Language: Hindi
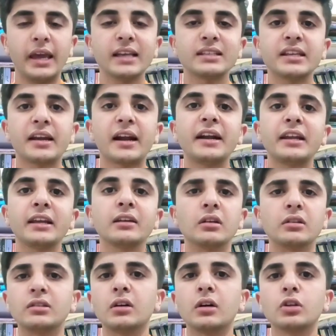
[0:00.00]
ऐसे राइटिंग
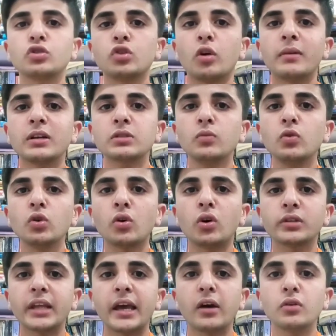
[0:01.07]
जो मजमून
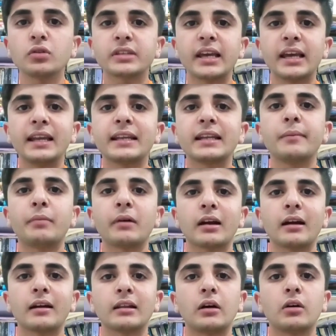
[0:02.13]
होता है उसके लिखने पर
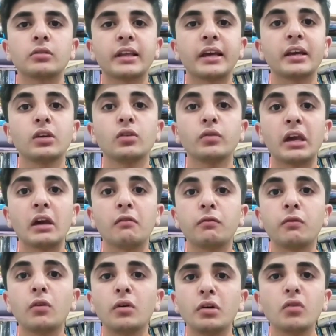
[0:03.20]
करना होता है क्योंकि
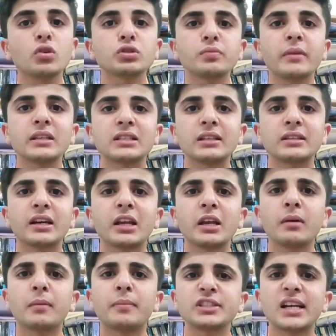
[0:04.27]
वो उसमें से
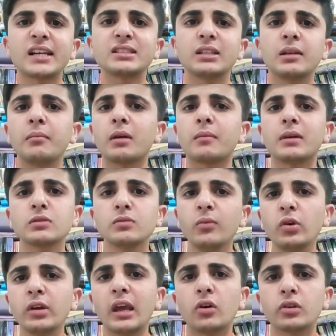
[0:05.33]
तकरीबन पचास नंबर
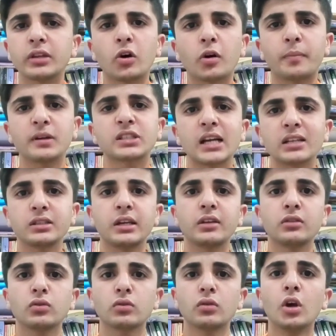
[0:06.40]
मजमून के होते हैं और पचास ये
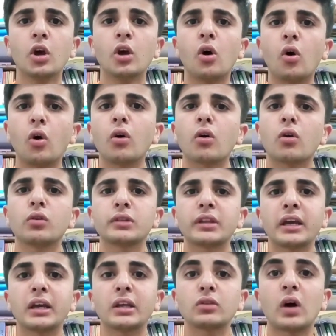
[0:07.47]
और होते
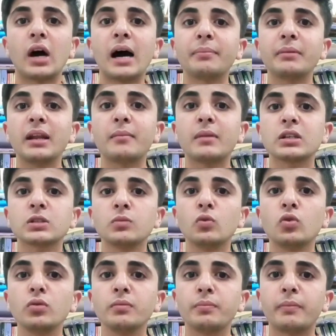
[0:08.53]
हैं तो आपने
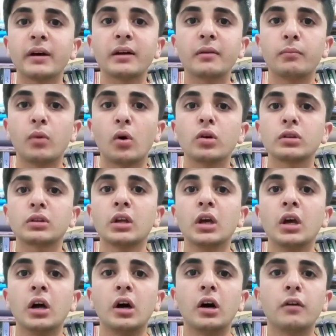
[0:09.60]
मजमून पर बहुत
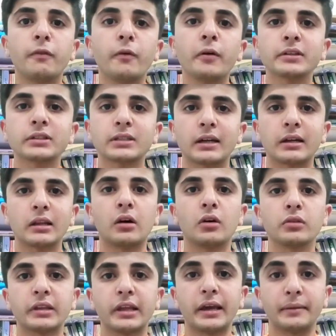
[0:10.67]
फोकस करना
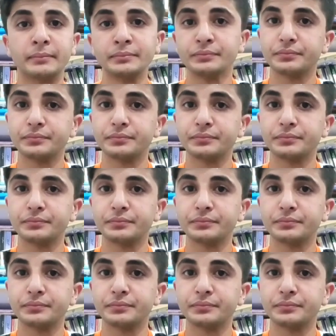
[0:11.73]
होता है